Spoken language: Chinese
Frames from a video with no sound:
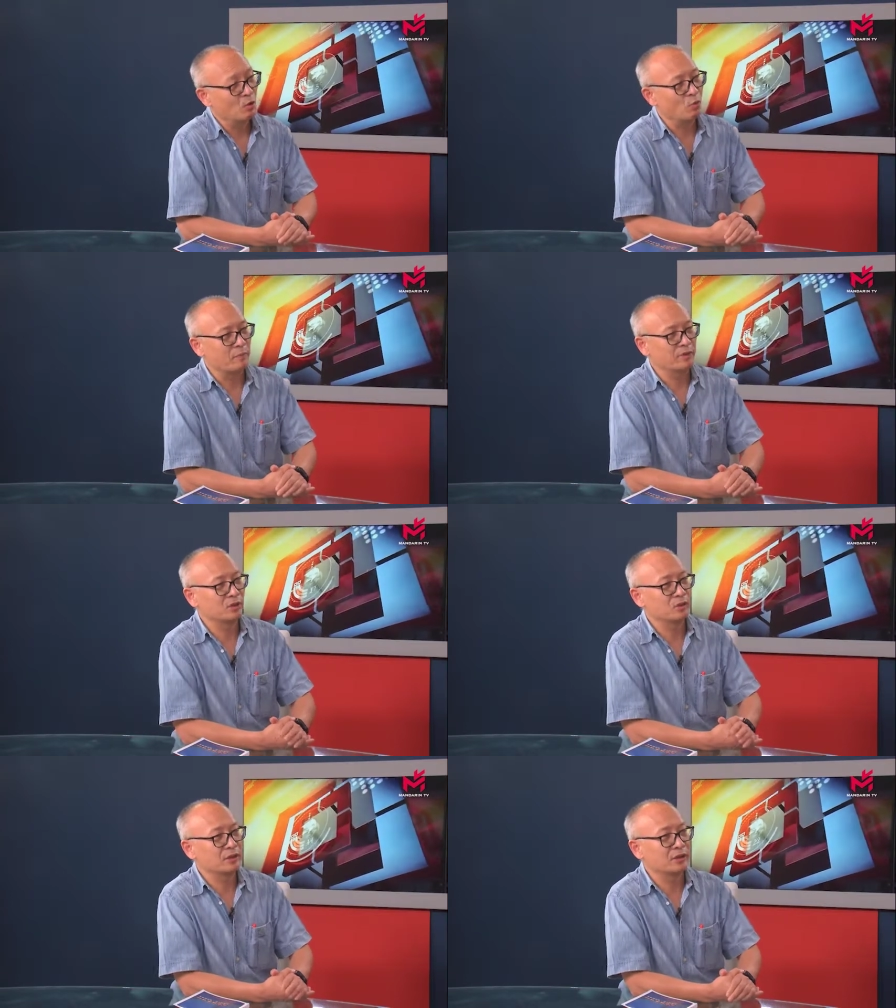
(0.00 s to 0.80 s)
我们的
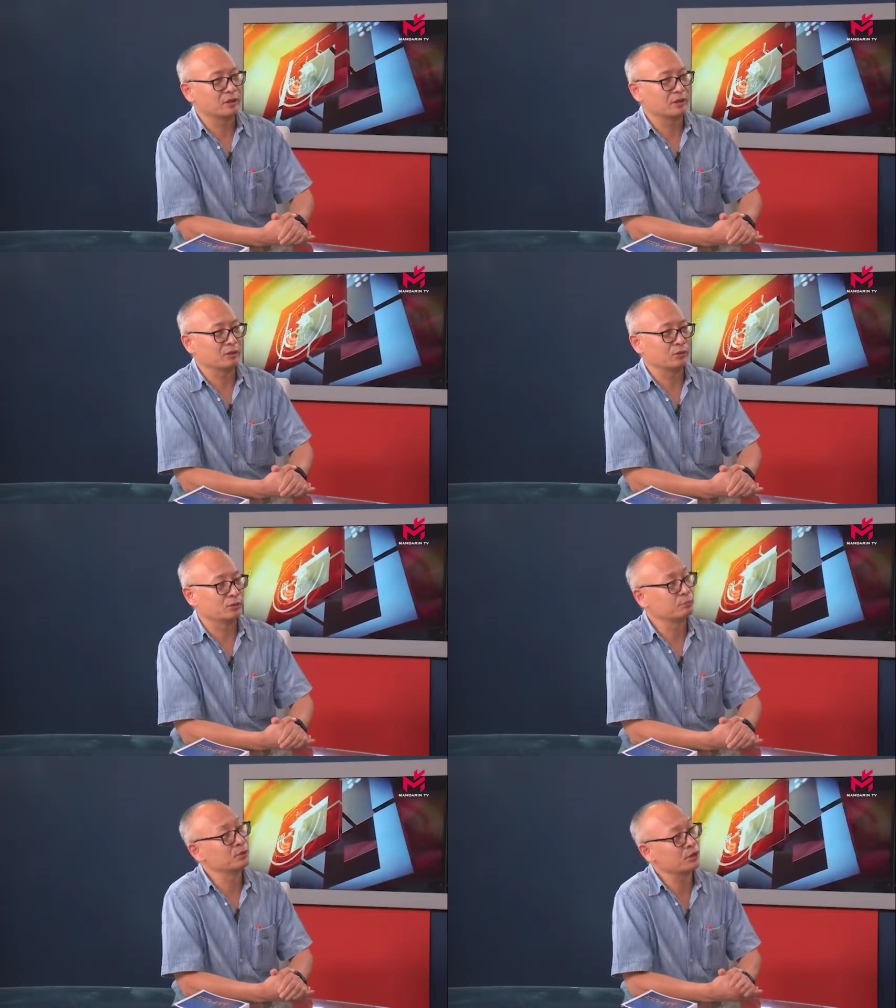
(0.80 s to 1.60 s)
游客呢，就是
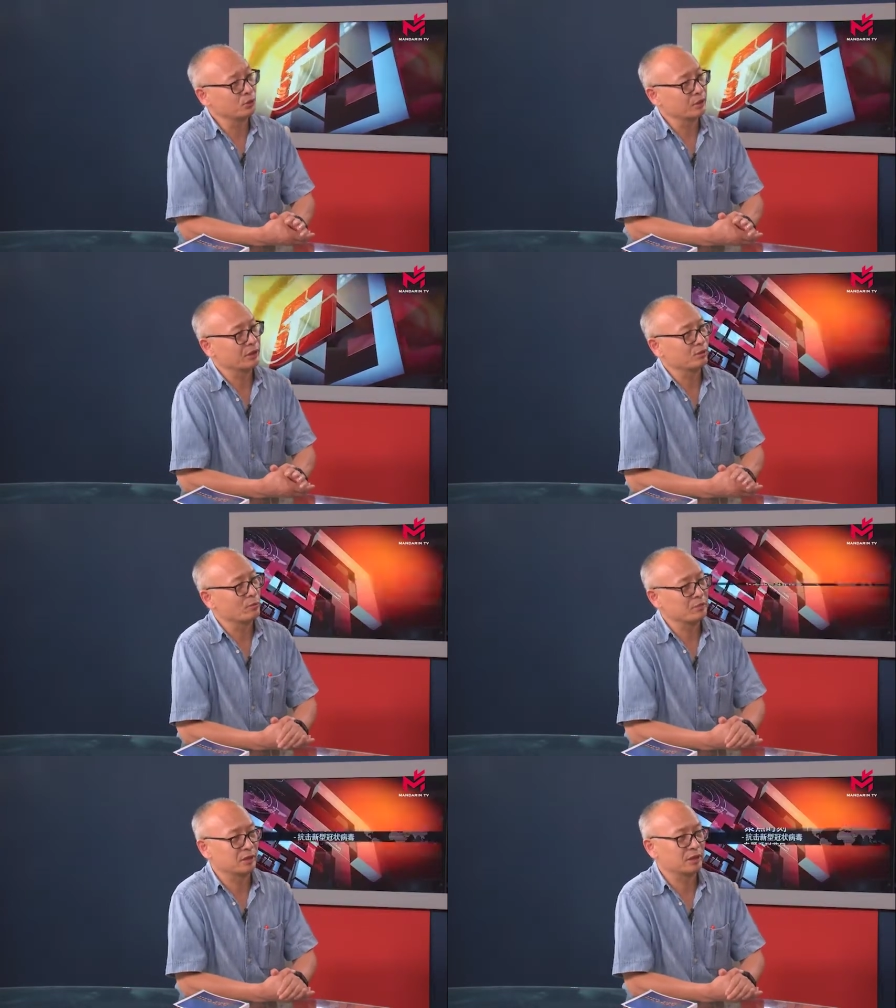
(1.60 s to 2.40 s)
不是游客，我
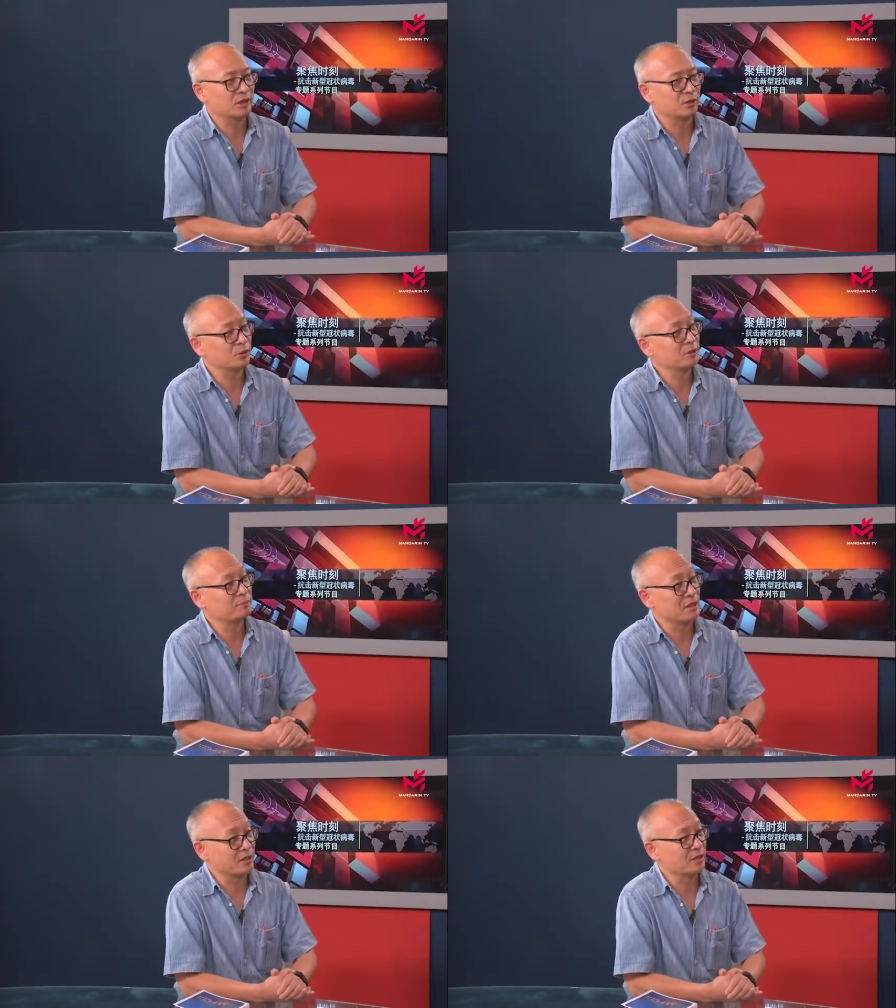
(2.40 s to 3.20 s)
们的客人都是
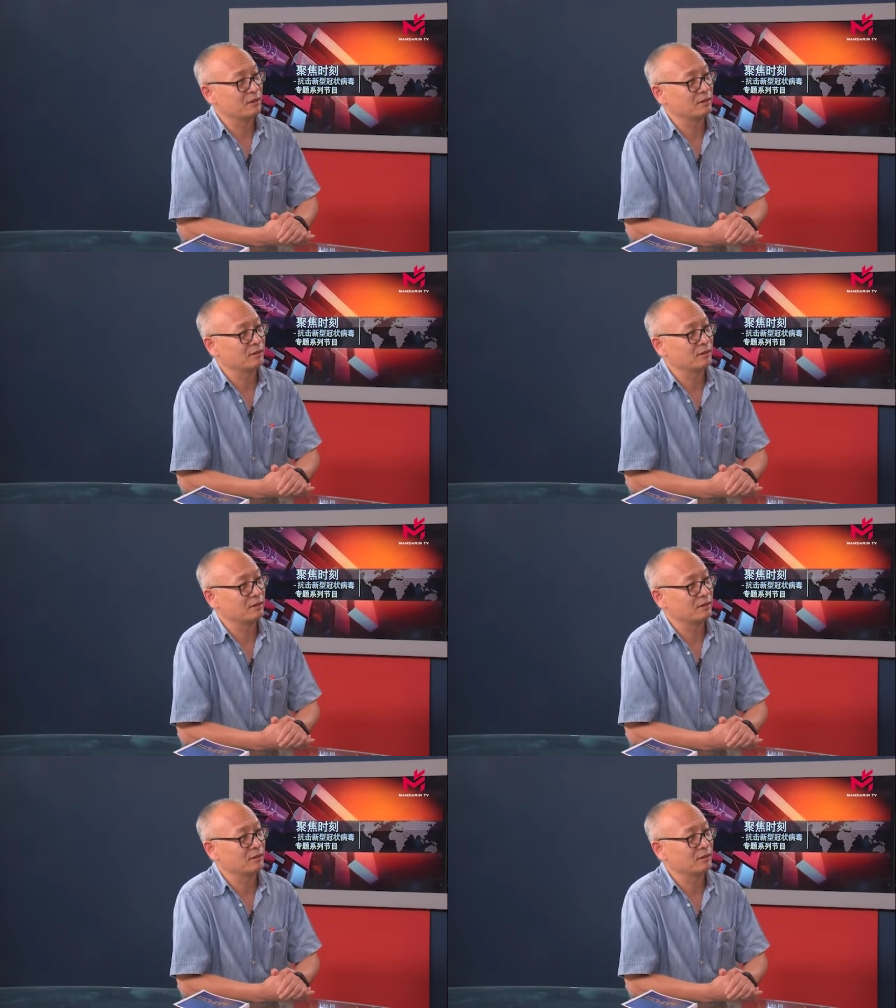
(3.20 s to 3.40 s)
本地，